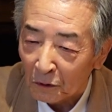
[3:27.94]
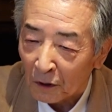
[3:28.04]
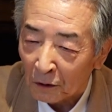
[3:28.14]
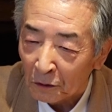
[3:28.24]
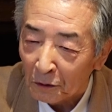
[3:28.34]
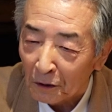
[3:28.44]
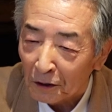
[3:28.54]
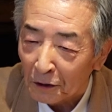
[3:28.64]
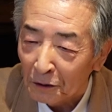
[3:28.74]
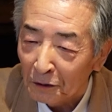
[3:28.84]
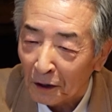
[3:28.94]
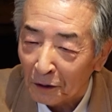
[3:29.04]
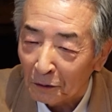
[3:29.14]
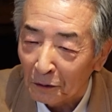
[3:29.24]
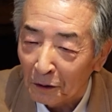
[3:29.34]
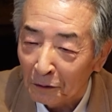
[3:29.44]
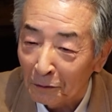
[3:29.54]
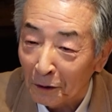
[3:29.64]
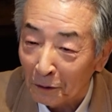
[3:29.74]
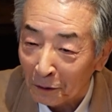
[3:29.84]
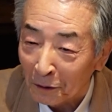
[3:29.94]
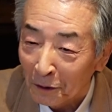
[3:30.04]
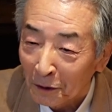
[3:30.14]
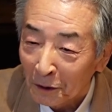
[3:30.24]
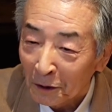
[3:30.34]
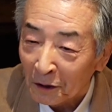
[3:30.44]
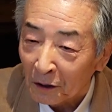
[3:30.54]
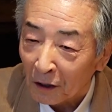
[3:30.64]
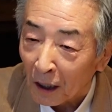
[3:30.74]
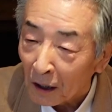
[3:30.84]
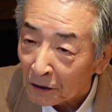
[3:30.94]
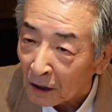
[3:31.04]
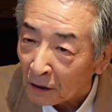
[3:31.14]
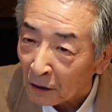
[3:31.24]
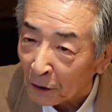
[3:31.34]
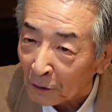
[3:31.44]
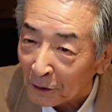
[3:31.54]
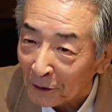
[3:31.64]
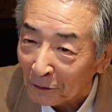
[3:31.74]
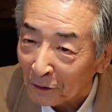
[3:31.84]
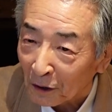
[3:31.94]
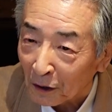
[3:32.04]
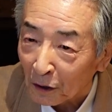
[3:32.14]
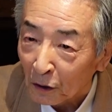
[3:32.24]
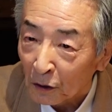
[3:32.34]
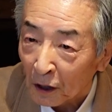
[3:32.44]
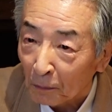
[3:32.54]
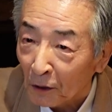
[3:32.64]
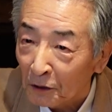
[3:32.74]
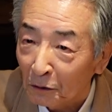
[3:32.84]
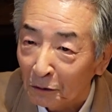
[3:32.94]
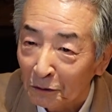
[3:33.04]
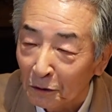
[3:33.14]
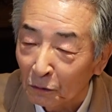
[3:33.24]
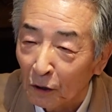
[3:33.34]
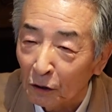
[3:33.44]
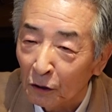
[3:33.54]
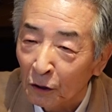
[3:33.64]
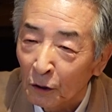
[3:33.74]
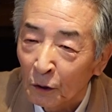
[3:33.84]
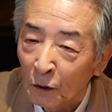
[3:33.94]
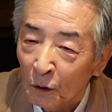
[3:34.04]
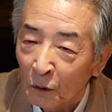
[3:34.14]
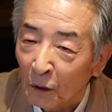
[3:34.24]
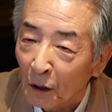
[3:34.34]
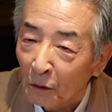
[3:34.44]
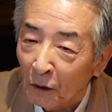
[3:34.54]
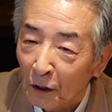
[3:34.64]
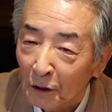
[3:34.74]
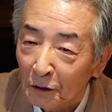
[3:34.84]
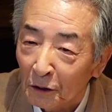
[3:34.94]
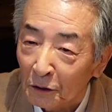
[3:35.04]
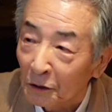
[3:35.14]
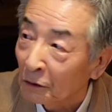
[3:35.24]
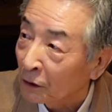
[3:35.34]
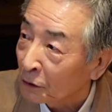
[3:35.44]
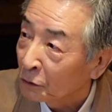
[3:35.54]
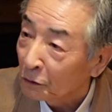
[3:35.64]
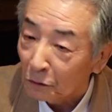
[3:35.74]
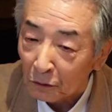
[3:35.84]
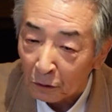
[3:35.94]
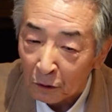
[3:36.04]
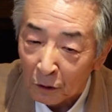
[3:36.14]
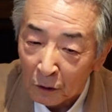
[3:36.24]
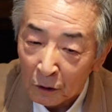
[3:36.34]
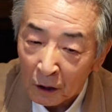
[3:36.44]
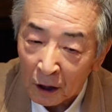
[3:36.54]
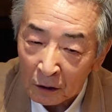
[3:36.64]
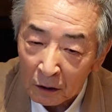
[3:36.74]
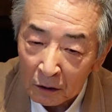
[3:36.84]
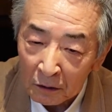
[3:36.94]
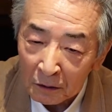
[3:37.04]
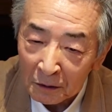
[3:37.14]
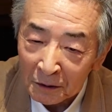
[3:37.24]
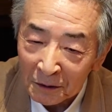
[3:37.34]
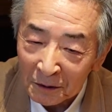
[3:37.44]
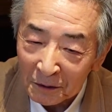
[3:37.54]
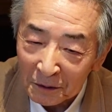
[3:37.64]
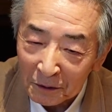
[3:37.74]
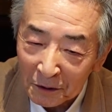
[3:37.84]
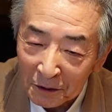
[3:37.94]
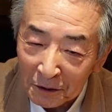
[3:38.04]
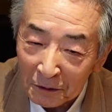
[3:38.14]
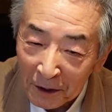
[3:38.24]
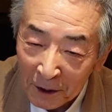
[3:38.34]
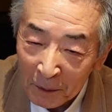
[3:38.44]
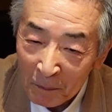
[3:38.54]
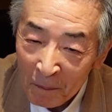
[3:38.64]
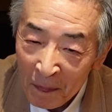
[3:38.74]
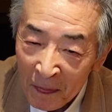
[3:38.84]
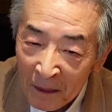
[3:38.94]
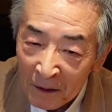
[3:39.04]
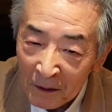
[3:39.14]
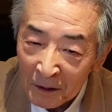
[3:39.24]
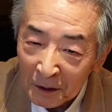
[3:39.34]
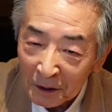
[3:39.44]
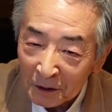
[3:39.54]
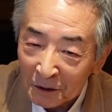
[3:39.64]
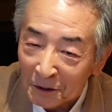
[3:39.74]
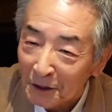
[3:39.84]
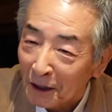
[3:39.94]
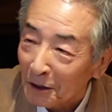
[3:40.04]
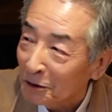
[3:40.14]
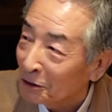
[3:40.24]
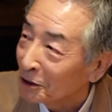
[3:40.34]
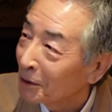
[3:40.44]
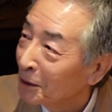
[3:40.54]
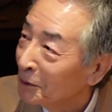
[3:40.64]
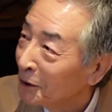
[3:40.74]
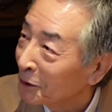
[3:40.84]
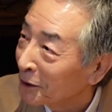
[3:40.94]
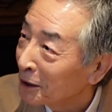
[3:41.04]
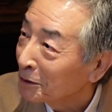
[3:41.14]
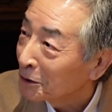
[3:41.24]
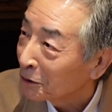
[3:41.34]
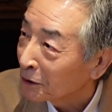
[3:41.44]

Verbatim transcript: あの業界では「中さん」って言ってるんだけど「ターちゃんだよね」って言ったら「やっぱりそう」っつって2人で分かり合ったりしてるからそうすると必ず普通はね鈴木忠の芝居見るようになりますよ